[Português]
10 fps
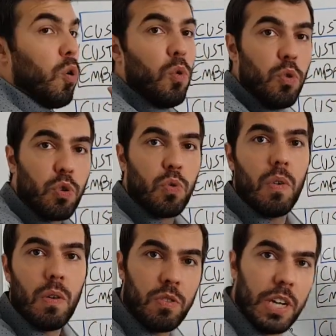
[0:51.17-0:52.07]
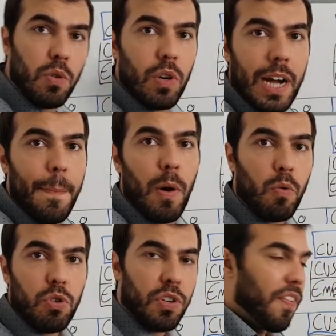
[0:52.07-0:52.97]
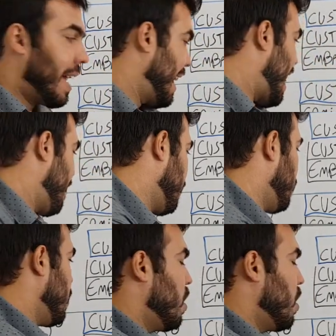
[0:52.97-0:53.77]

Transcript: os, o segundo campo é o custo variável